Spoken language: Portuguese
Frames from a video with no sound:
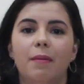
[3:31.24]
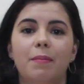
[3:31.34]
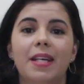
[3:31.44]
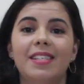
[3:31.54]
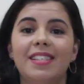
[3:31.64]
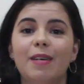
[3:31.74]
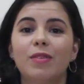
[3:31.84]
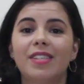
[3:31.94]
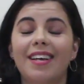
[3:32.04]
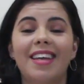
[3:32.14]

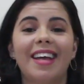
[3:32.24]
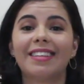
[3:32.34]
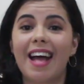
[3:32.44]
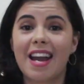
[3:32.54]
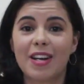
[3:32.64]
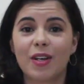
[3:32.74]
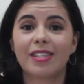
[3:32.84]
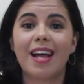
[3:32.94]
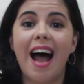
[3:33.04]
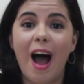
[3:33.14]
Precisamos aquietar a
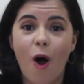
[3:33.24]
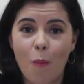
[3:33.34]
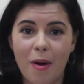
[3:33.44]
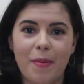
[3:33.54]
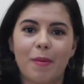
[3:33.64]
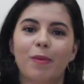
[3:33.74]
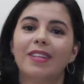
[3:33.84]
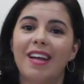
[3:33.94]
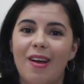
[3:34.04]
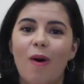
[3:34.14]
nossa alma para
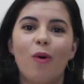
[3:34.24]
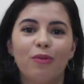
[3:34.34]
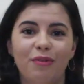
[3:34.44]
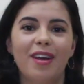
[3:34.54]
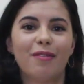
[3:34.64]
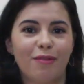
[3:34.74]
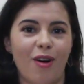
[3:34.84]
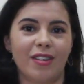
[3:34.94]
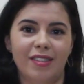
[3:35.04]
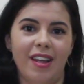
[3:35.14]
poder ouvir a
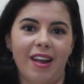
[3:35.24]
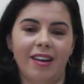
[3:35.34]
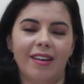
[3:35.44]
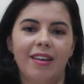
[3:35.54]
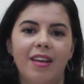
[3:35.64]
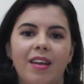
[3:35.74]
voz dele.